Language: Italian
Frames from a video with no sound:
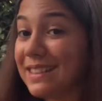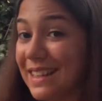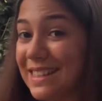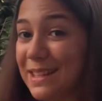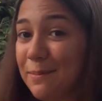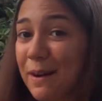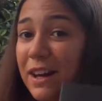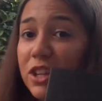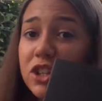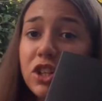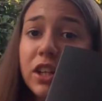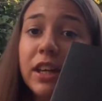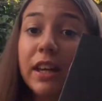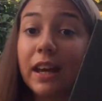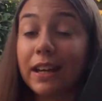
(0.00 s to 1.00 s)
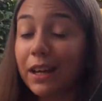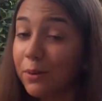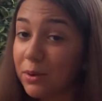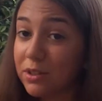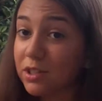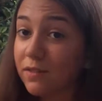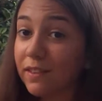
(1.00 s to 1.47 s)
senza margini e anche
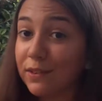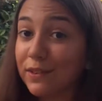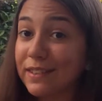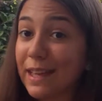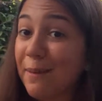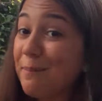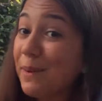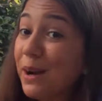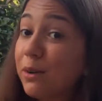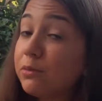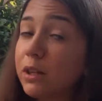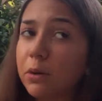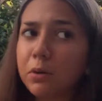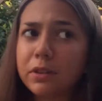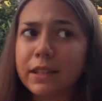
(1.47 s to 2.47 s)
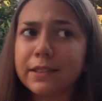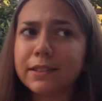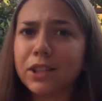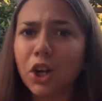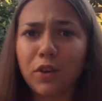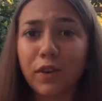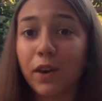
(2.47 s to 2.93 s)
questo veniva sempre 1,39 euro
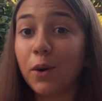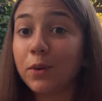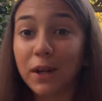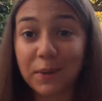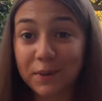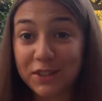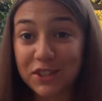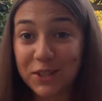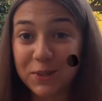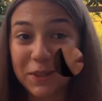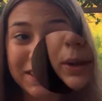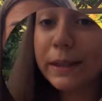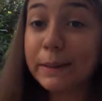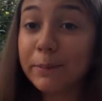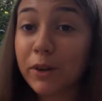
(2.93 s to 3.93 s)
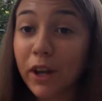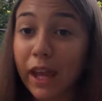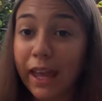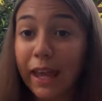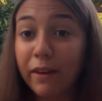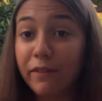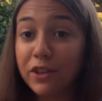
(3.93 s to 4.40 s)
o 1,50 euro L'ultimo
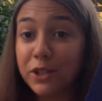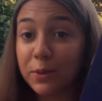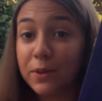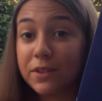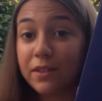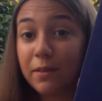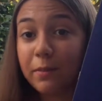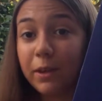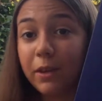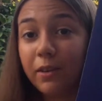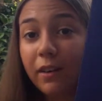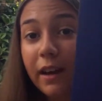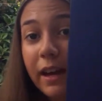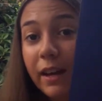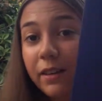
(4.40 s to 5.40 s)
che invece questo è mio è,